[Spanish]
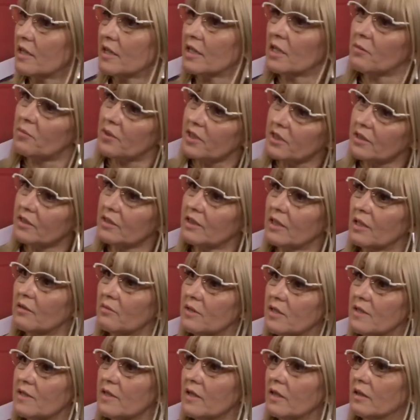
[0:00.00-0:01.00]
y aparte te
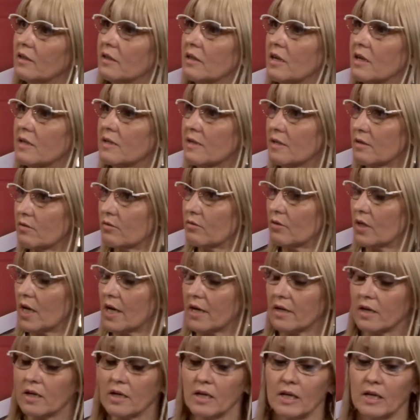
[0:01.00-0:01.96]
avisa al, celular.